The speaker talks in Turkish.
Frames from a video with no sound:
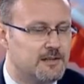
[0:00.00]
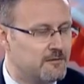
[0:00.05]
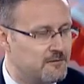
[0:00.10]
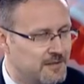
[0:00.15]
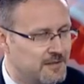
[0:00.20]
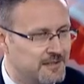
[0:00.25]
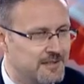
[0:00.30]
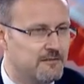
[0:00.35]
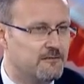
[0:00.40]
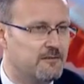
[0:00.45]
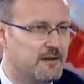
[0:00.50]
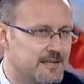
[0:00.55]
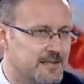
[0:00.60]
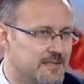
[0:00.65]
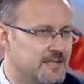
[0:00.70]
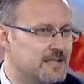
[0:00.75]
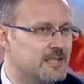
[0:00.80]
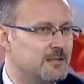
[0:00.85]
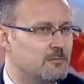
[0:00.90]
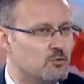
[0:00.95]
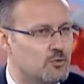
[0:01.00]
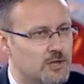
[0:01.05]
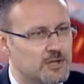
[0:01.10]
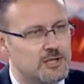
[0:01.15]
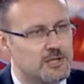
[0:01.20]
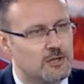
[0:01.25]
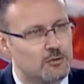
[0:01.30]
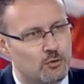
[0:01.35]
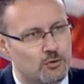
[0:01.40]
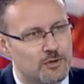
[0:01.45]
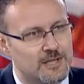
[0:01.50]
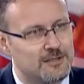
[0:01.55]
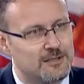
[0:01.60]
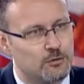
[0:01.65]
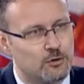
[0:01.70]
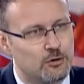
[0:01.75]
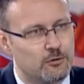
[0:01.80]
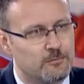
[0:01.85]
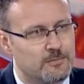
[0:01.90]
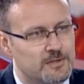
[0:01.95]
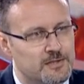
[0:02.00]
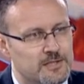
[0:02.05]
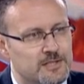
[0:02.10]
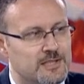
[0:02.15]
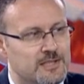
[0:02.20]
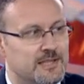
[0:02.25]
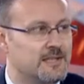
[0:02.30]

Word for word: Fed'in faiz indirim sürecine doğru gidiyor olması, işte